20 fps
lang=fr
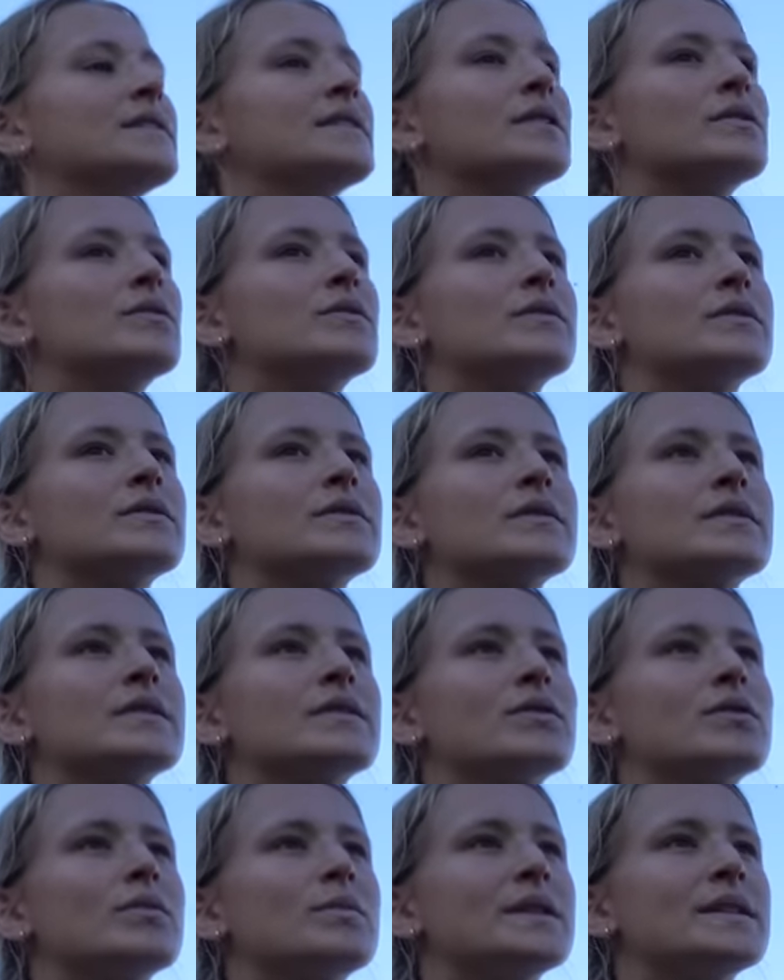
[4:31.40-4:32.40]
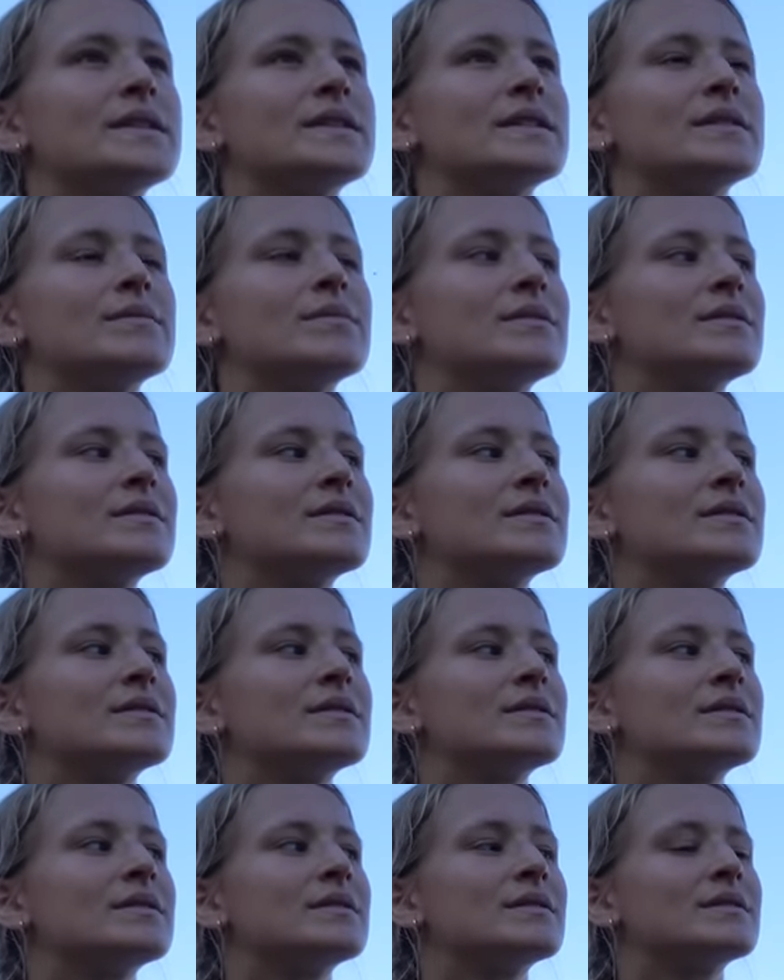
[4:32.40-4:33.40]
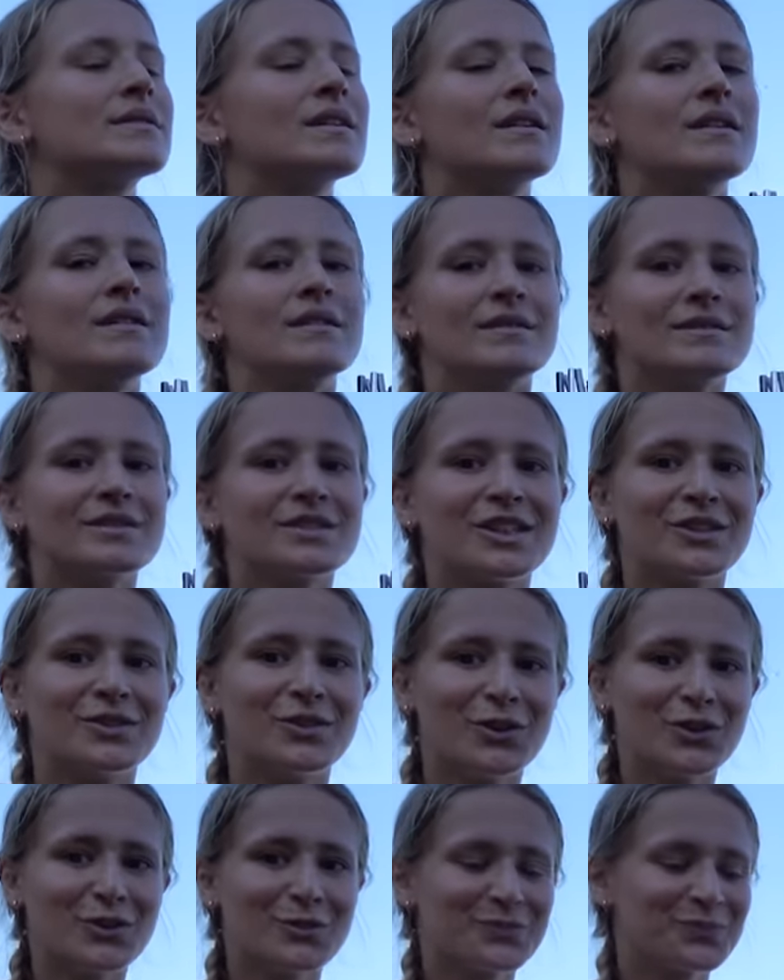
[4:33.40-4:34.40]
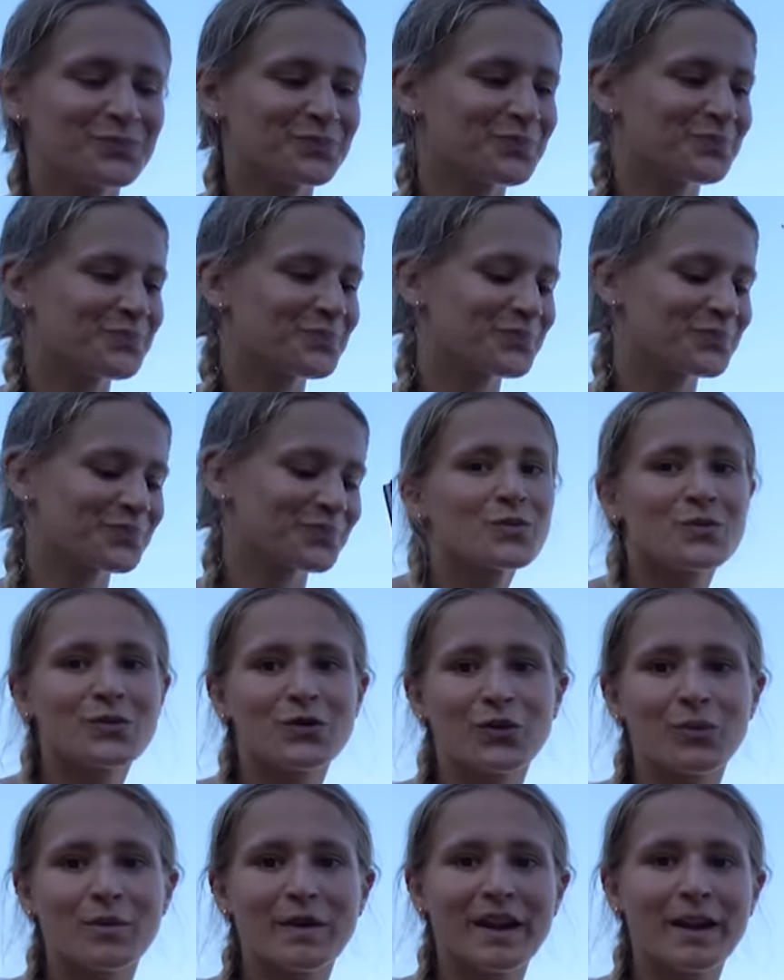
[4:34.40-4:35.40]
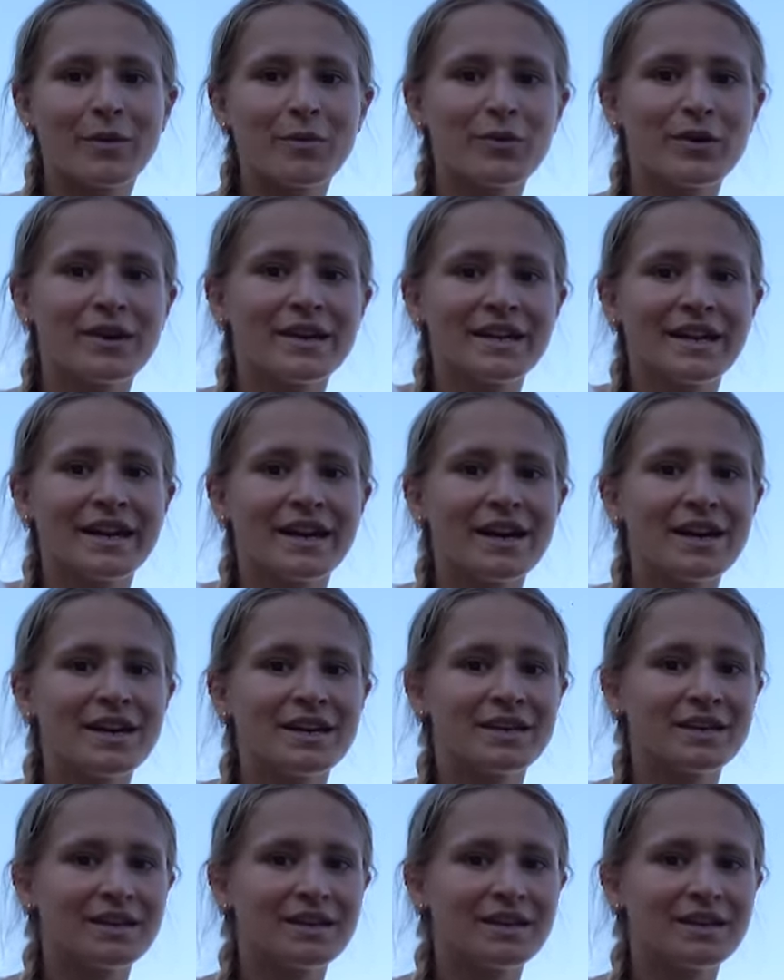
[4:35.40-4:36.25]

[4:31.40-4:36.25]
zéro vent, c'est trop paisible. J'adore. Je me suis mis un peu à l'écart.